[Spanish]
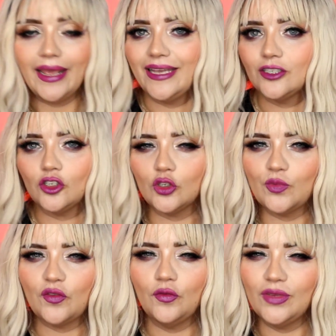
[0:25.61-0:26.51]
que estos dos
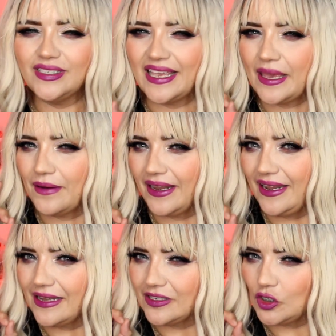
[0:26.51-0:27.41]
perfumes se
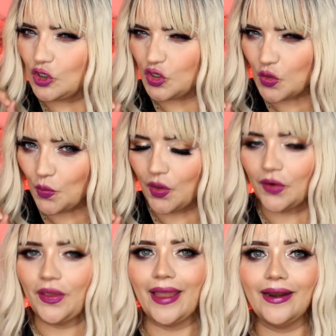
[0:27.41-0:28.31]
llevarían
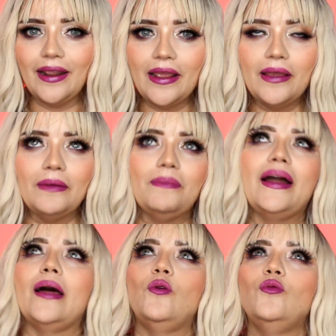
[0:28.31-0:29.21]
súper bien
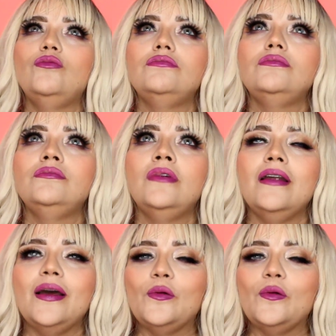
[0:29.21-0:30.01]
para un,